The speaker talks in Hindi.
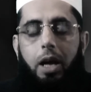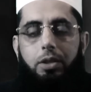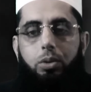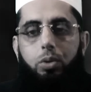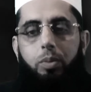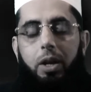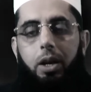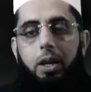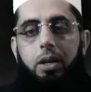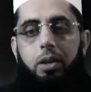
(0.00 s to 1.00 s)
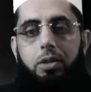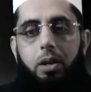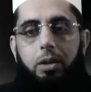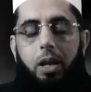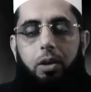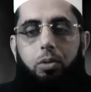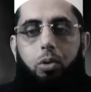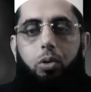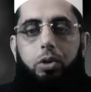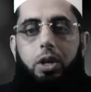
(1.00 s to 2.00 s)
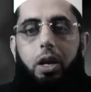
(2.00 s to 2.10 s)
हज़रत उस्मान गनी रज़ी तु को